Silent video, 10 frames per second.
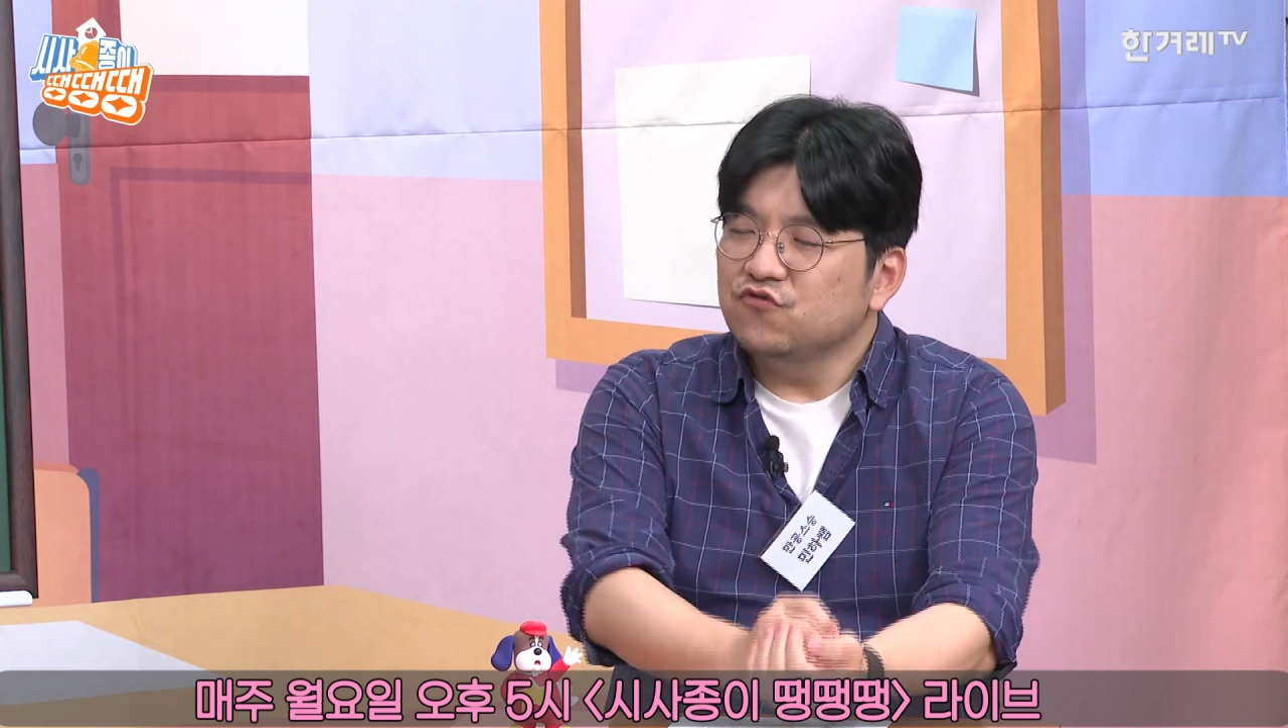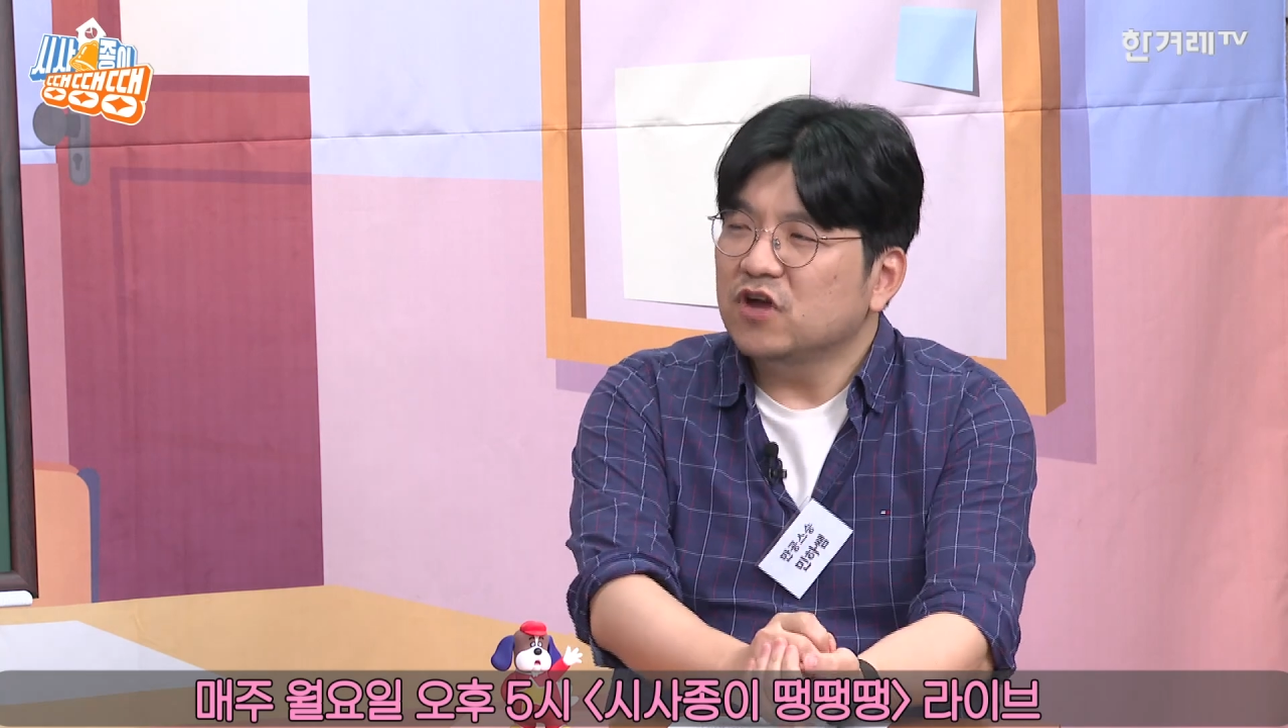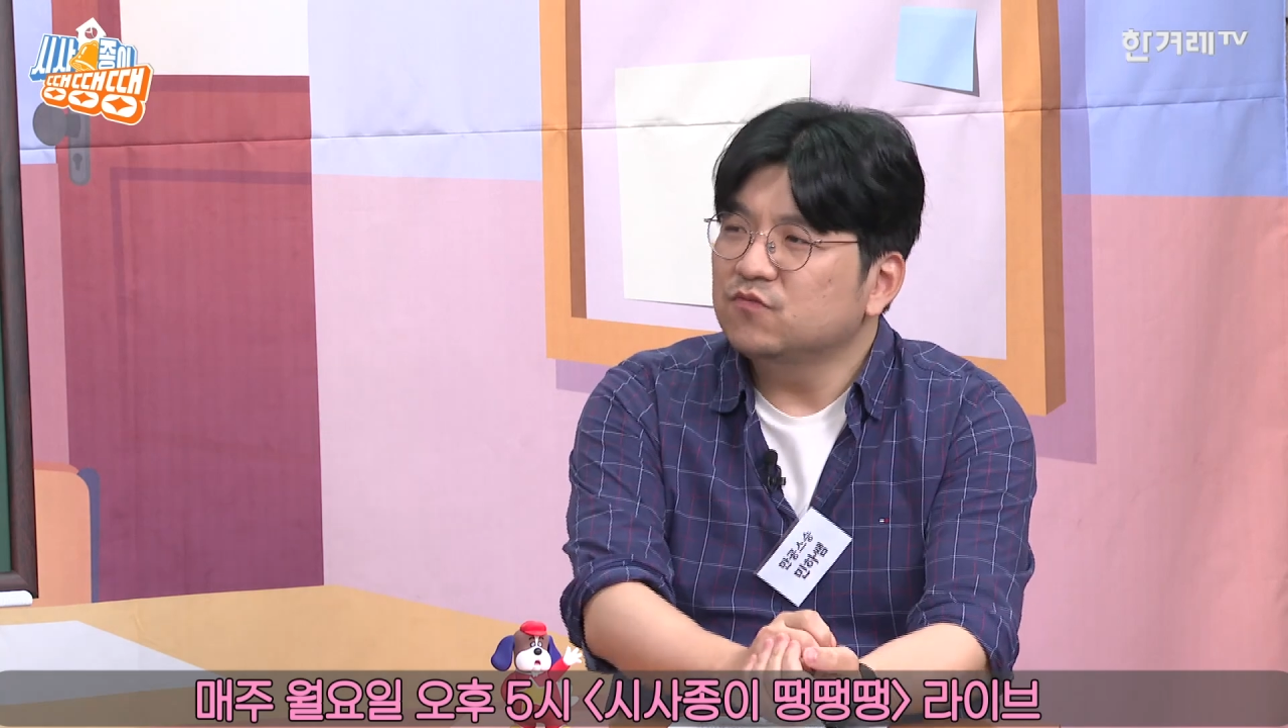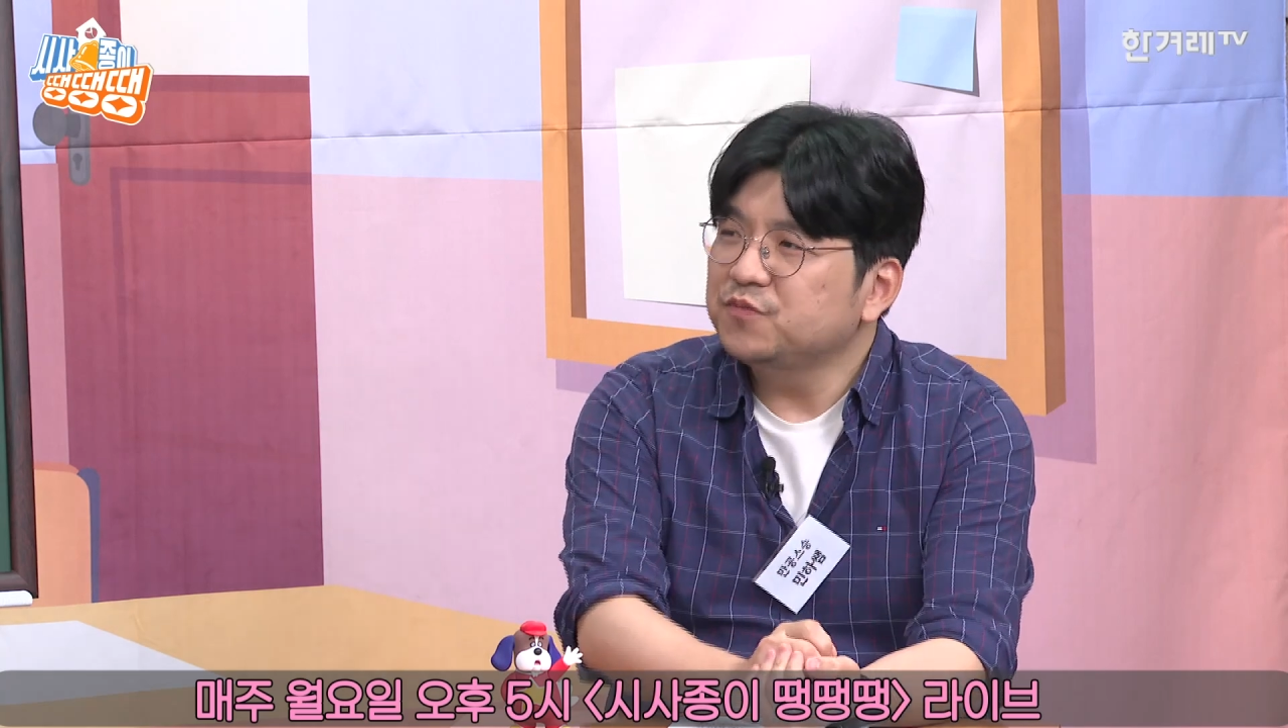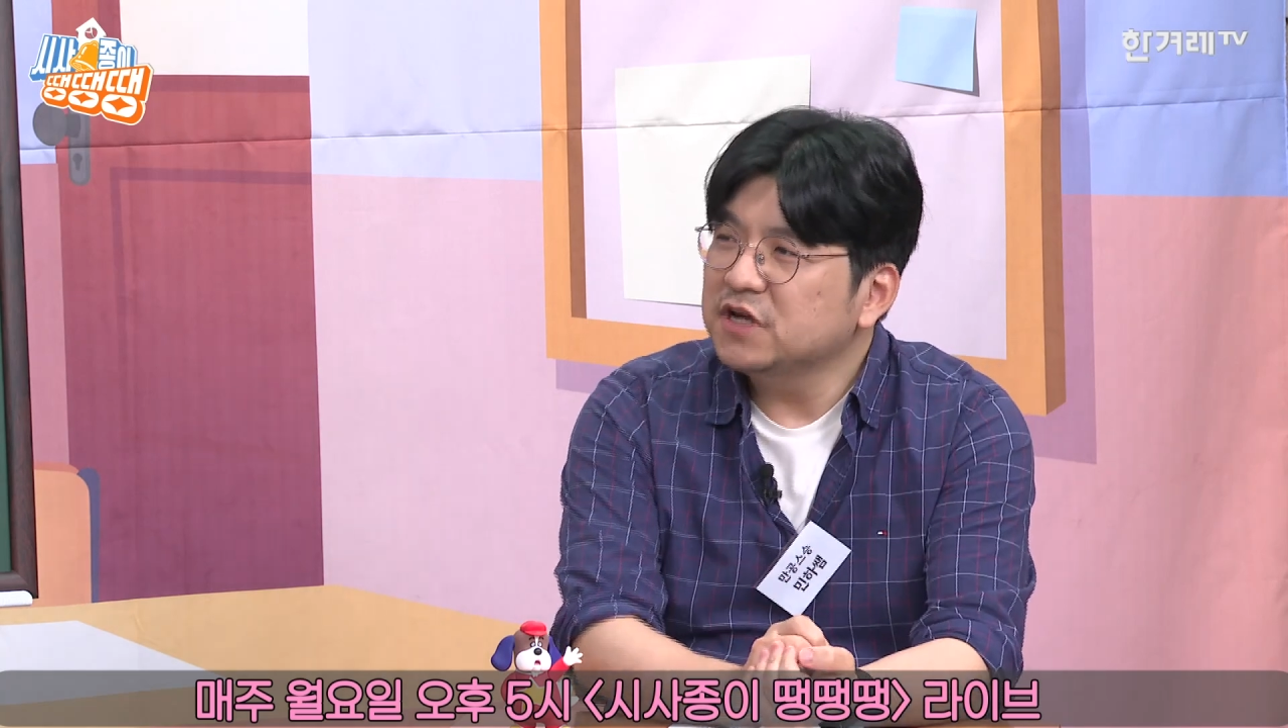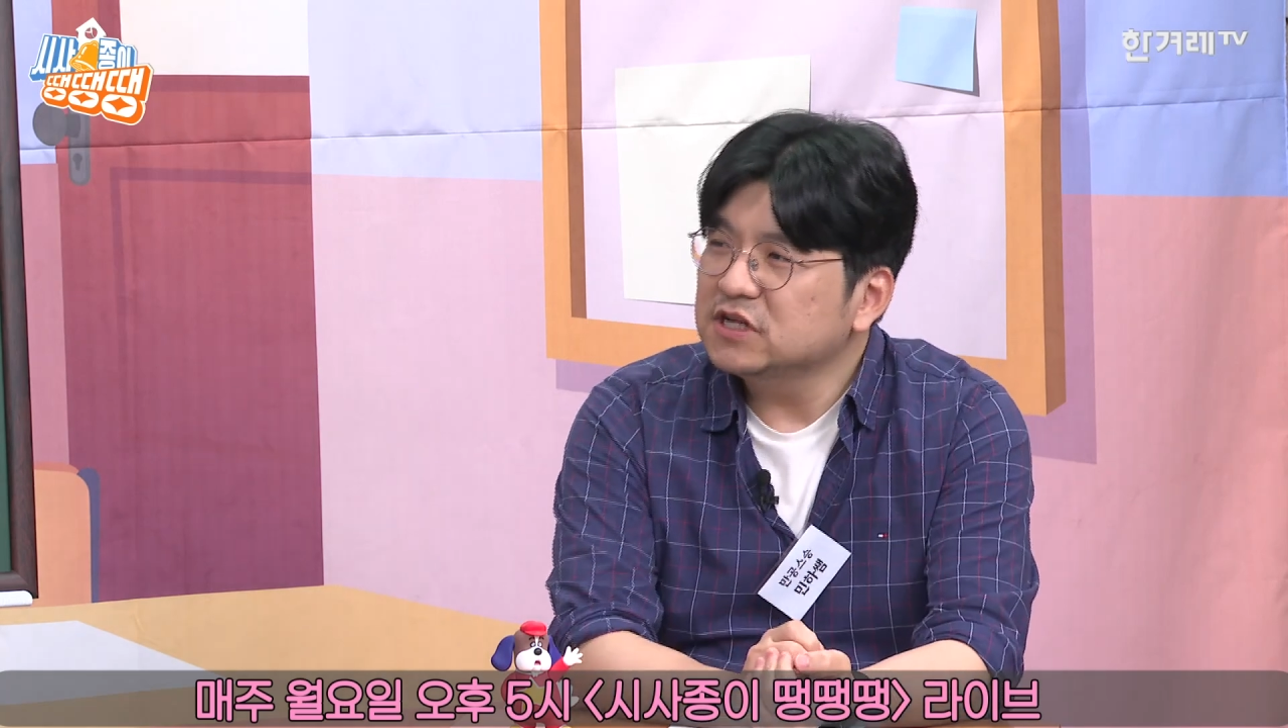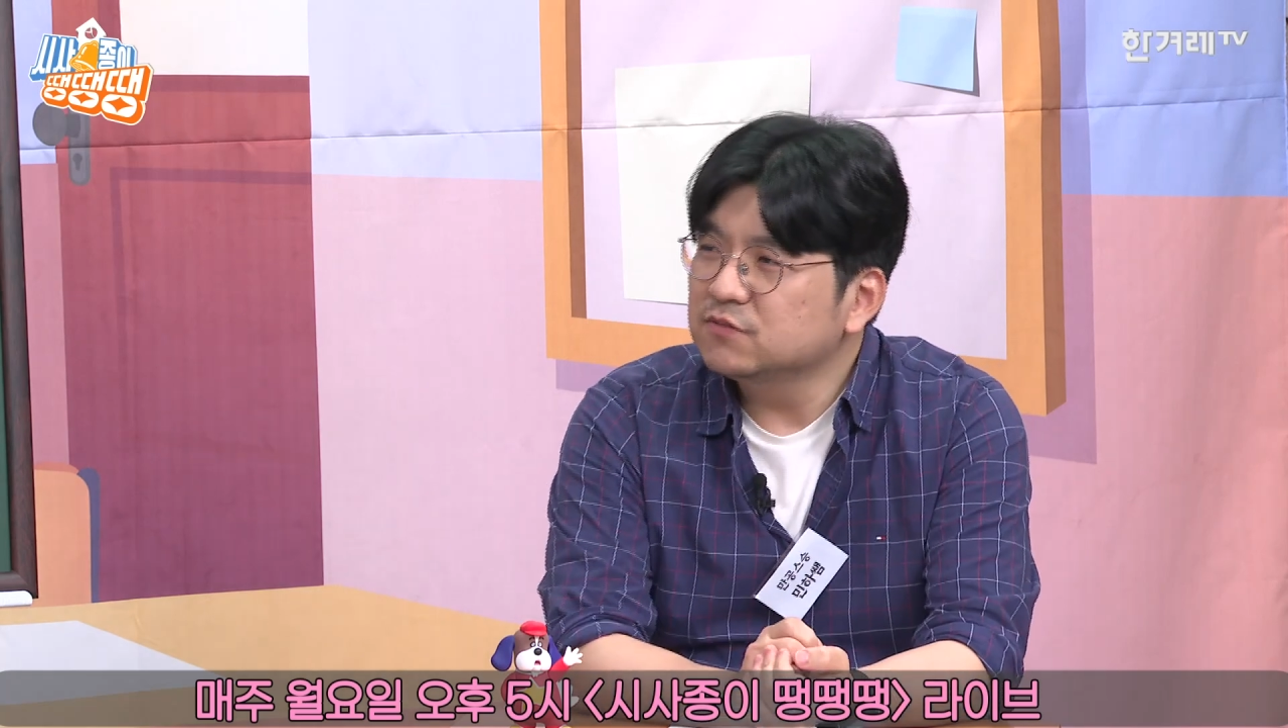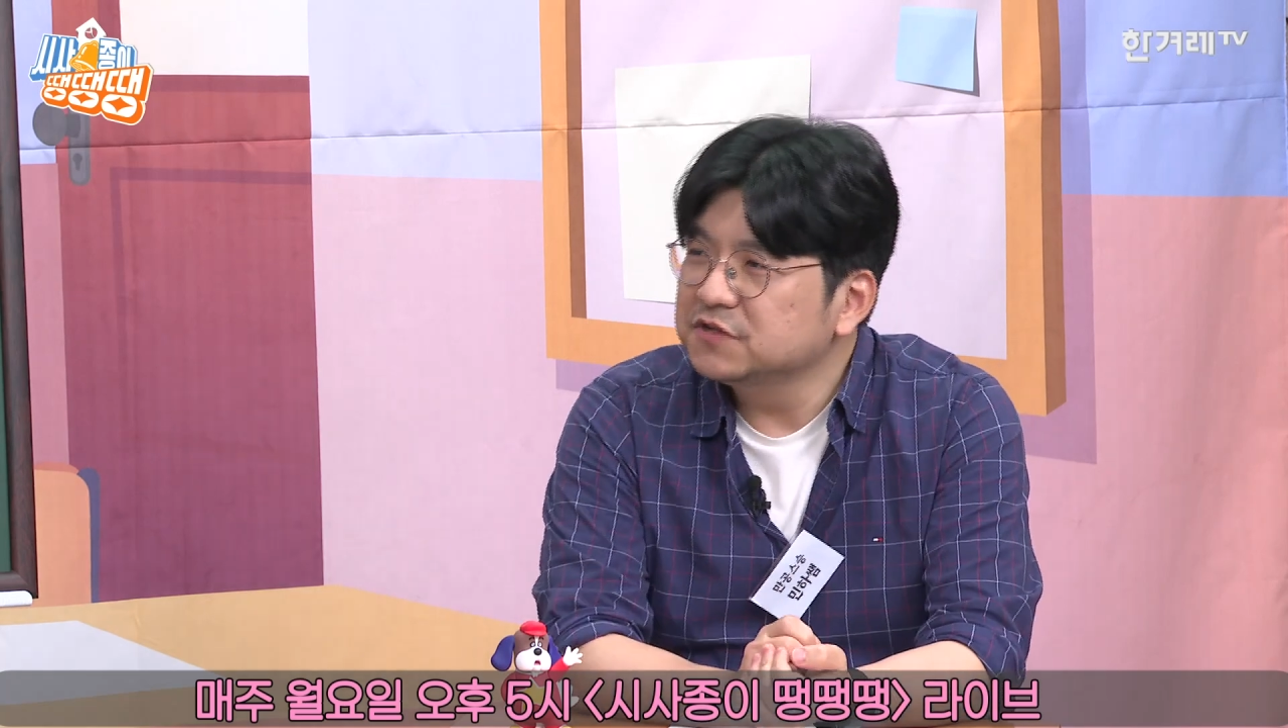위안부 피해자